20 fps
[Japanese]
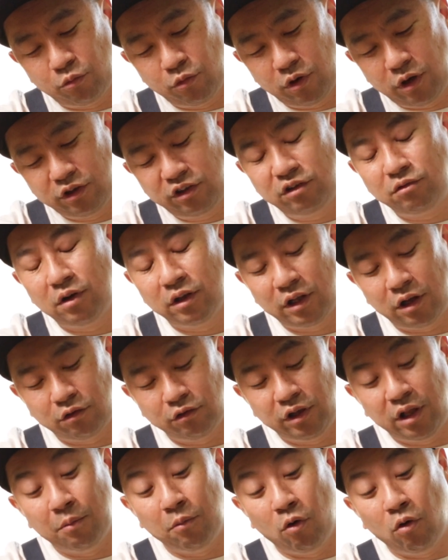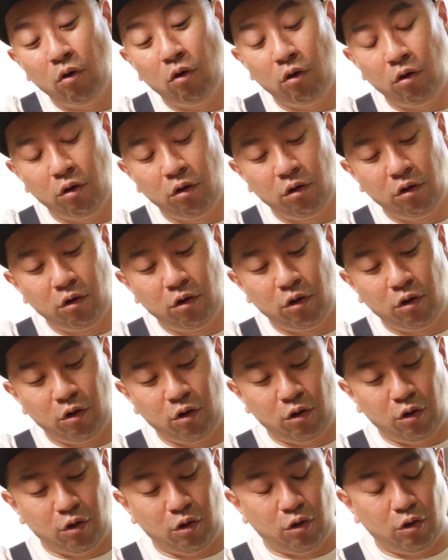んもシワになるでも
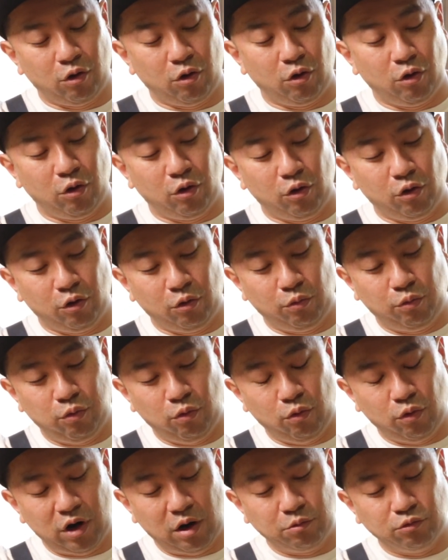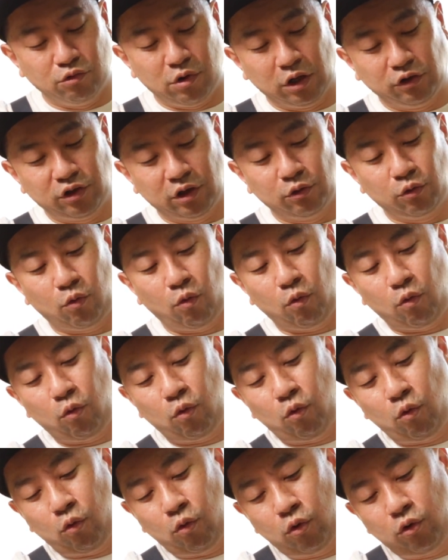フォーラムはちゃんとこ
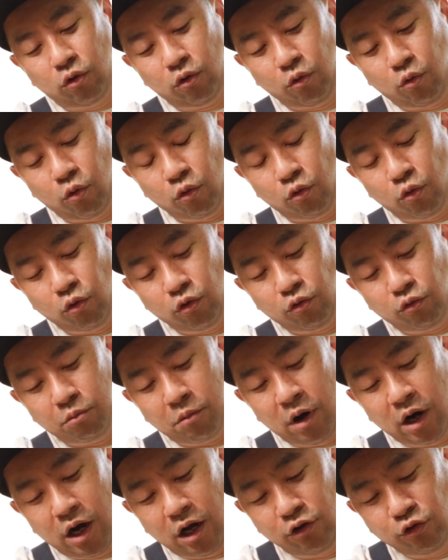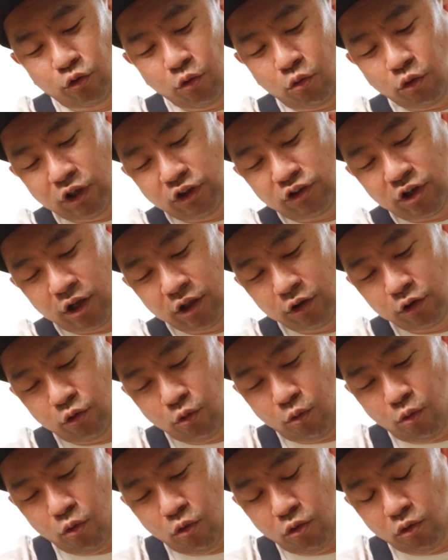この曲がるとこにちゃん
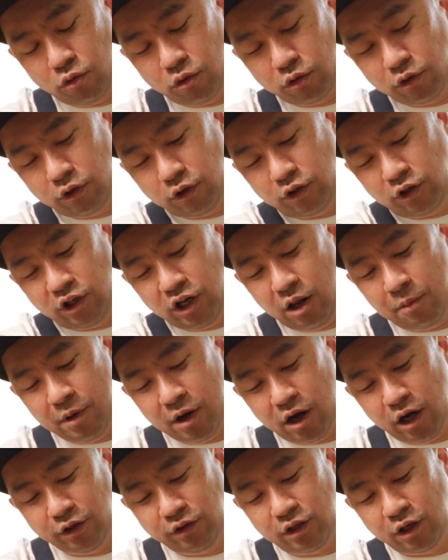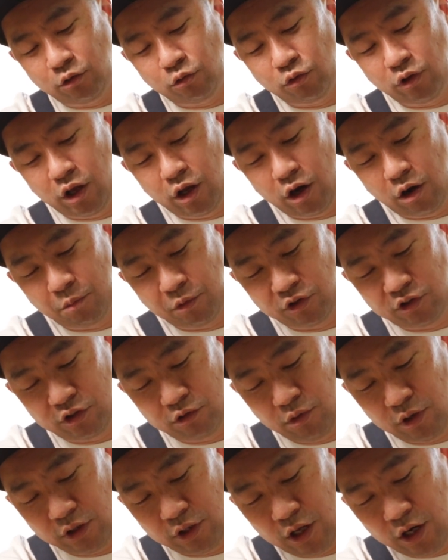とこう切れ目が入ってるのであもう
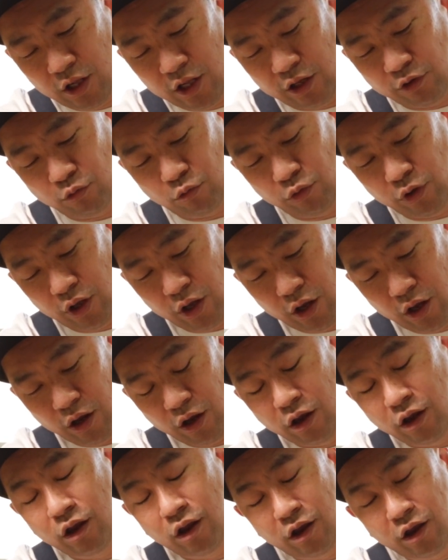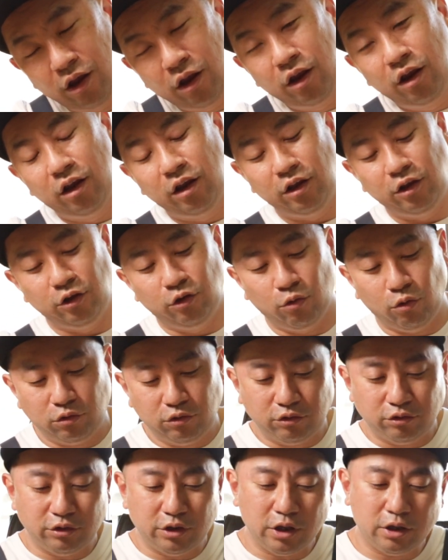シワにならないですこれねよ
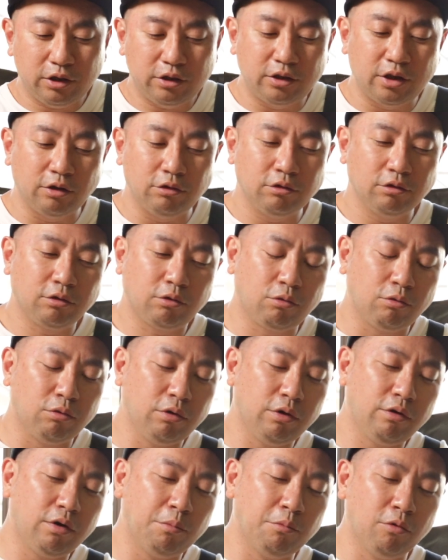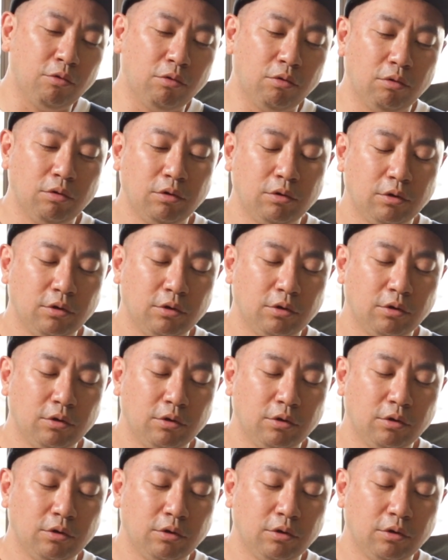くできてるこれはもう、